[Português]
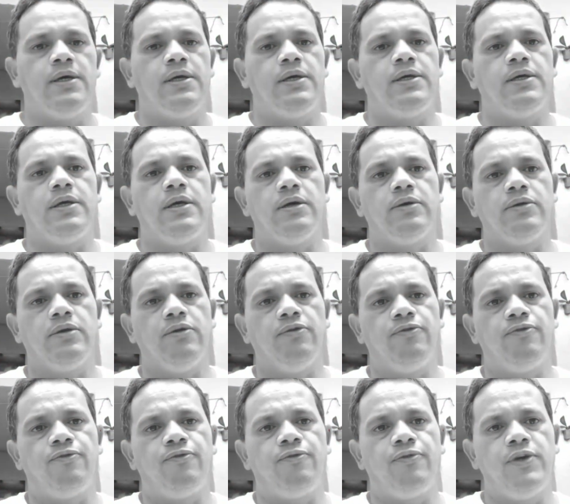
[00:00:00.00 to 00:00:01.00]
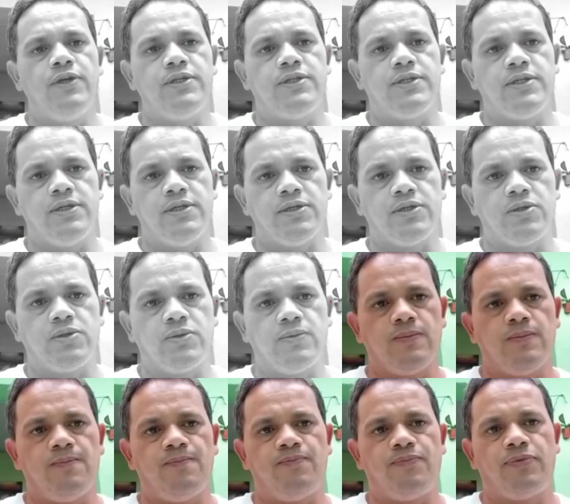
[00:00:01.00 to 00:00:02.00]
E eu não fiz
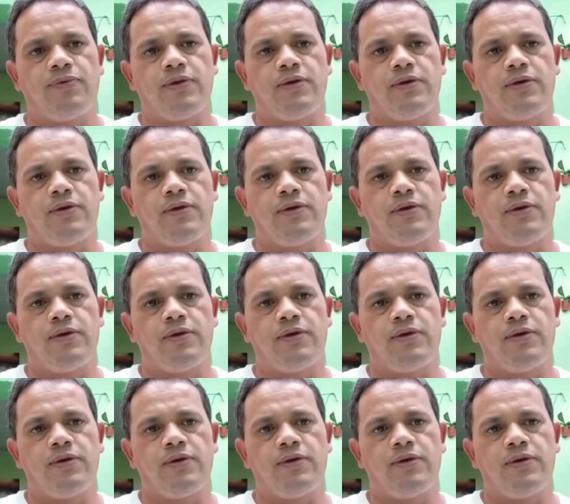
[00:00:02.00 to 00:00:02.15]
isso.